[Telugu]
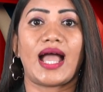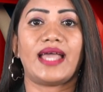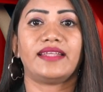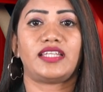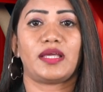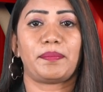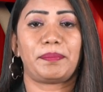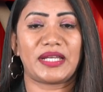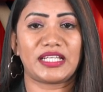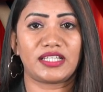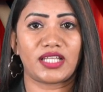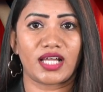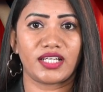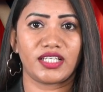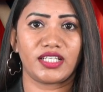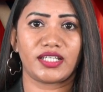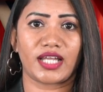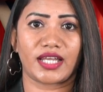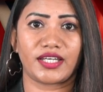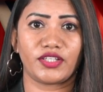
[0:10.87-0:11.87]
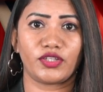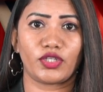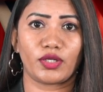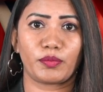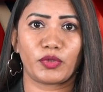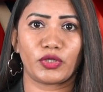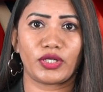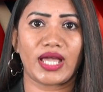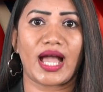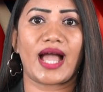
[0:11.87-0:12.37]
అయితే ప్రధాని నరేంద్ర
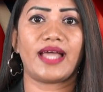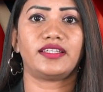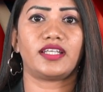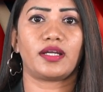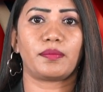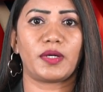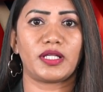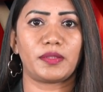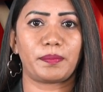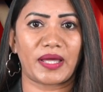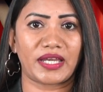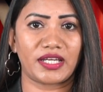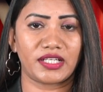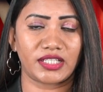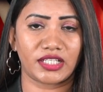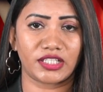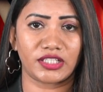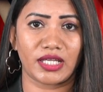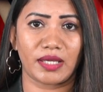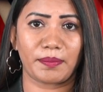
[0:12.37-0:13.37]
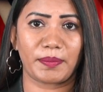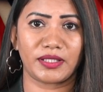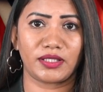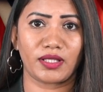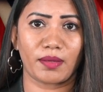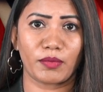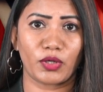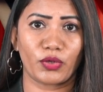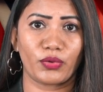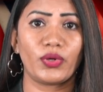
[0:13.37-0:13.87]
మోడీ హైదరాబాద్ పర్యటన
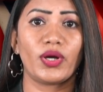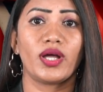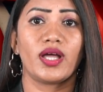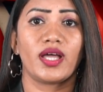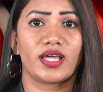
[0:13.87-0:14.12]
నేపథ్యంలో